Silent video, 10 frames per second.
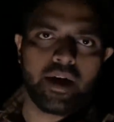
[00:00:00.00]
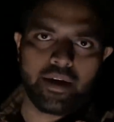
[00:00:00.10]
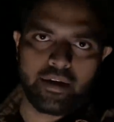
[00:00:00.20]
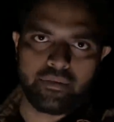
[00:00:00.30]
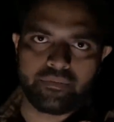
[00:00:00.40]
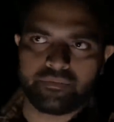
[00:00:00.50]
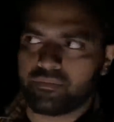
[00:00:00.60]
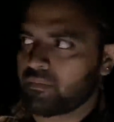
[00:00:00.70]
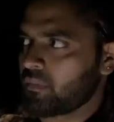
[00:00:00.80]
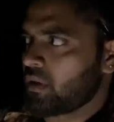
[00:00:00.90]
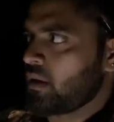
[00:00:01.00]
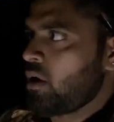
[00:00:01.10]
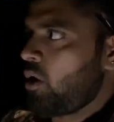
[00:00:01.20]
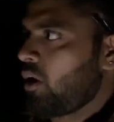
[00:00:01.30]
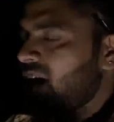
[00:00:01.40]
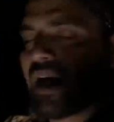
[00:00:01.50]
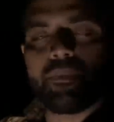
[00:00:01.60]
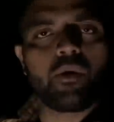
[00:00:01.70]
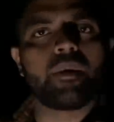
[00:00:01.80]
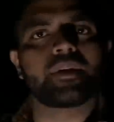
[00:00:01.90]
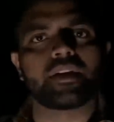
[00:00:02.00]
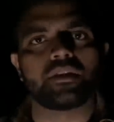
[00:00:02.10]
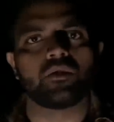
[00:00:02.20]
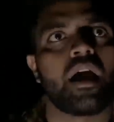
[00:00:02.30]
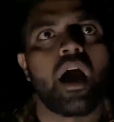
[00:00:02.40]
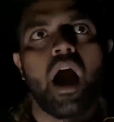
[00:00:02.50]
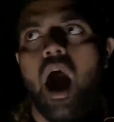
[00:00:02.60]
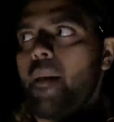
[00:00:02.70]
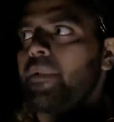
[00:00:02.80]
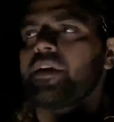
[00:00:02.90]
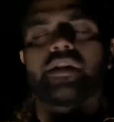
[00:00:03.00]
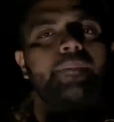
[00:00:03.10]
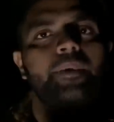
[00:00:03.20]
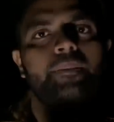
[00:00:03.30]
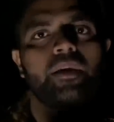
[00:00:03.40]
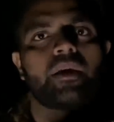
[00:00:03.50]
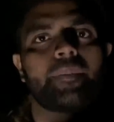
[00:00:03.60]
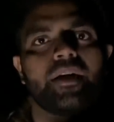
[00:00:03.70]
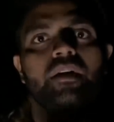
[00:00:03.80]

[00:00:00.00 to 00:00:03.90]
गया और आपको मैं बता देता हूँ हमेशा पीपल का पेड़